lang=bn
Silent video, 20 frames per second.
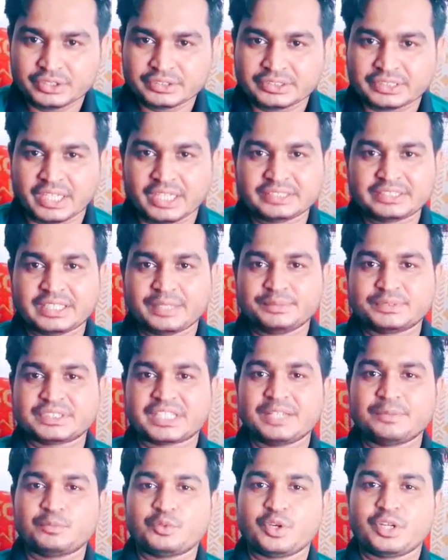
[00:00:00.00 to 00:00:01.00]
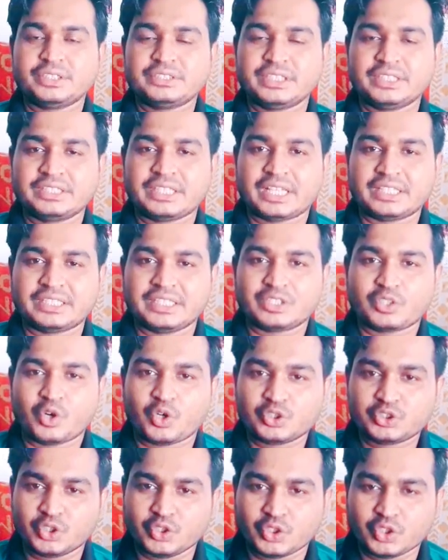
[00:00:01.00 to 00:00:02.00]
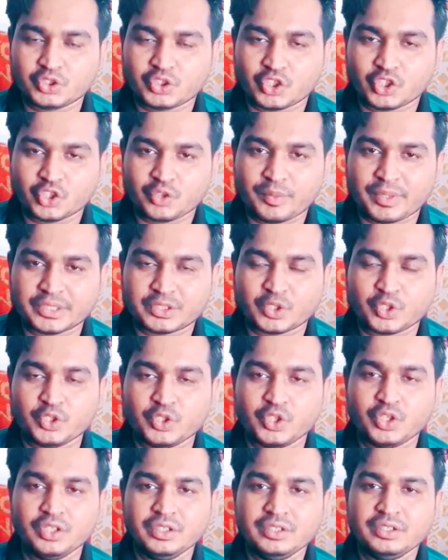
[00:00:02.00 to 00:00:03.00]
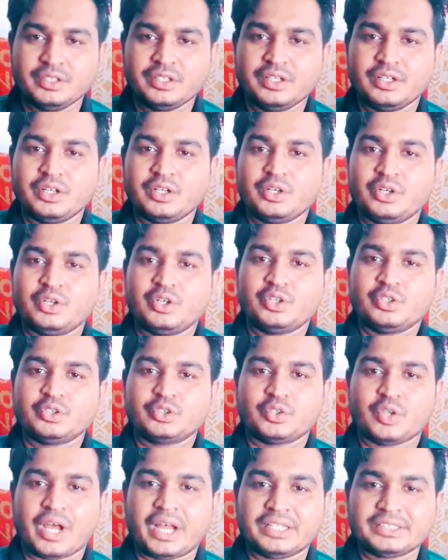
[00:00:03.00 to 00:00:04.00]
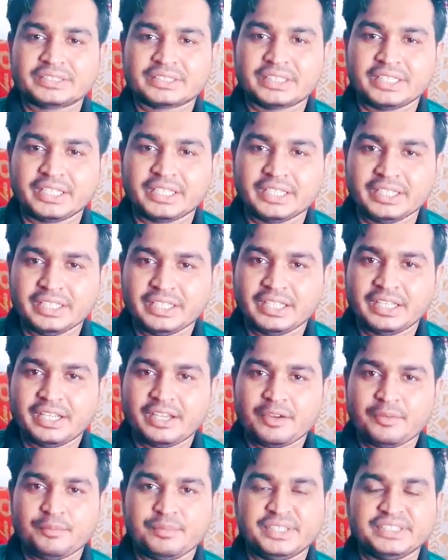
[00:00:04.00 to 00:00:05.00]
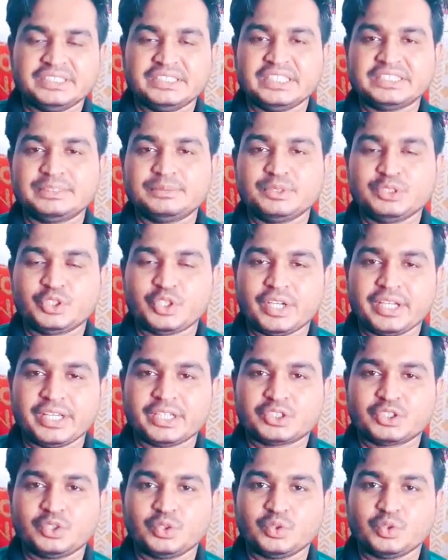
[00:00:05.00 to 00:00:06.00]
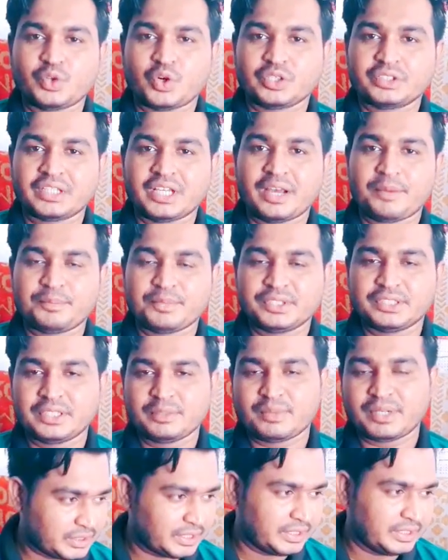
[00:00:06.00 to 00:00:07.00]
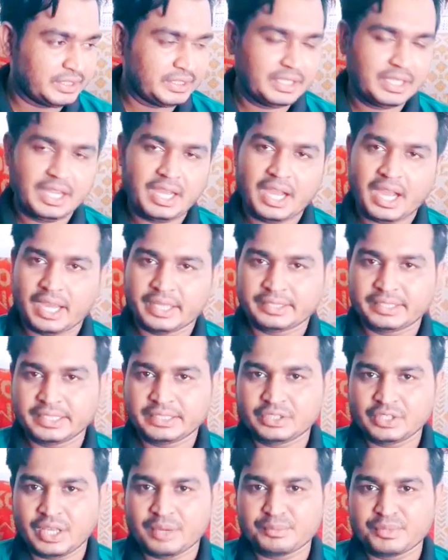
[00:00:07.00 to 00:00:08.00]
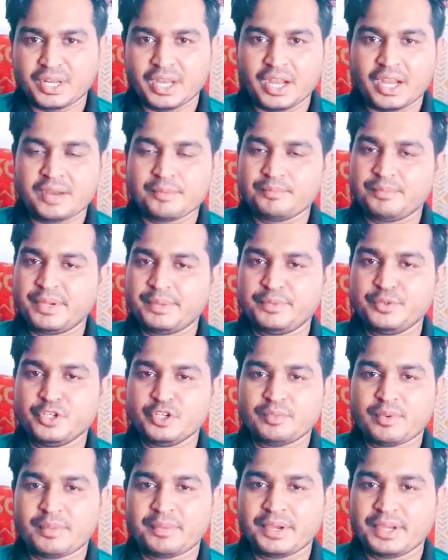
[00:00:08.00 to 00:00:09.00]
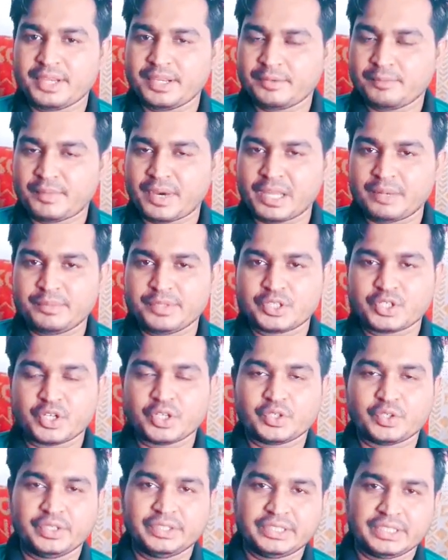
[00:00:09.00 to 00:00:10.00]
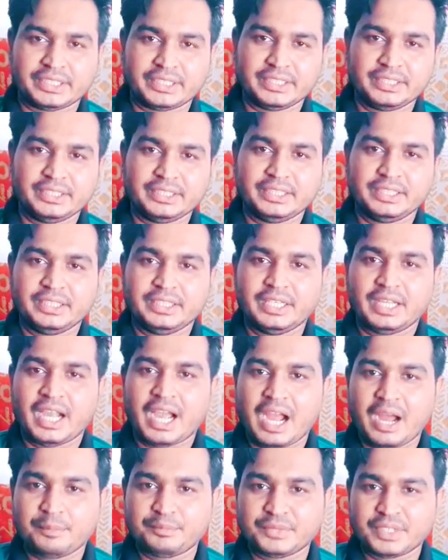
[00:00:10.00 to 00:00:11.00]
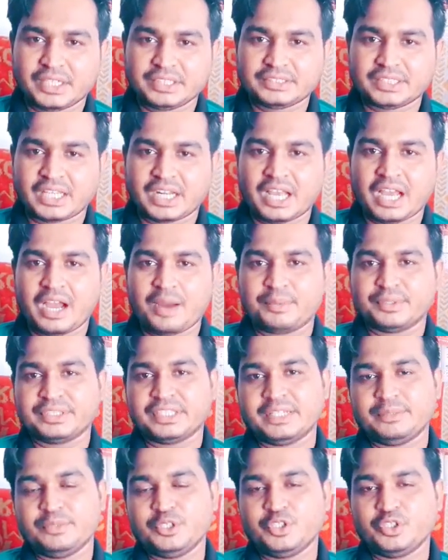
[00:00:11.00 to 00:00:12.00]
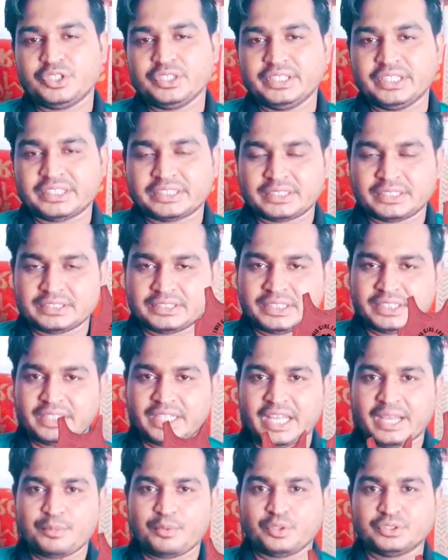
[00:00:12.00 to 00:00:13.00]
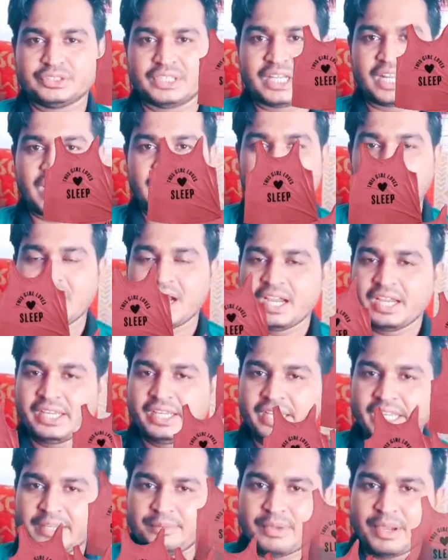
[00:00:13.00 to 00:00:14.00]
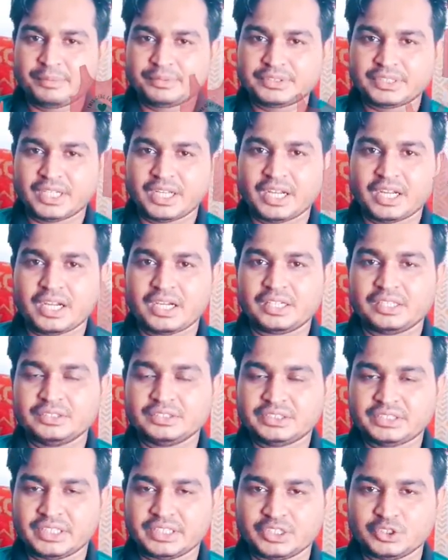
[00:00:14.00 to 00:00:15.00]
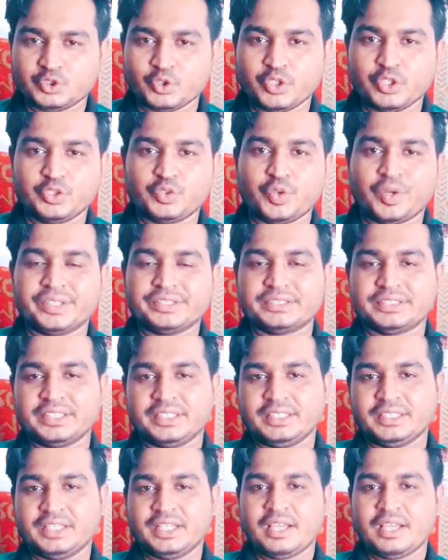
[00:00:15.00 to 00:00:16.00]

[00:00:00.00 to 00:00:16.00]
যারা সাবস্ক্রাইব করেছেন তাদেরকে অসংখ্য ধন্যবাদ রইল তো আজকে বিজনেস বিষয়ে একটু কথা আপনাদের মাঝে দেখেন আমরা বিভিন্নভাবে মাল বিক্রয় করে থাকি আপনারা যারা আমাদের এই ভিডিওটি দেখতেছেন এবং যারা এই ব্যবসার সাথে জড়িত আছেন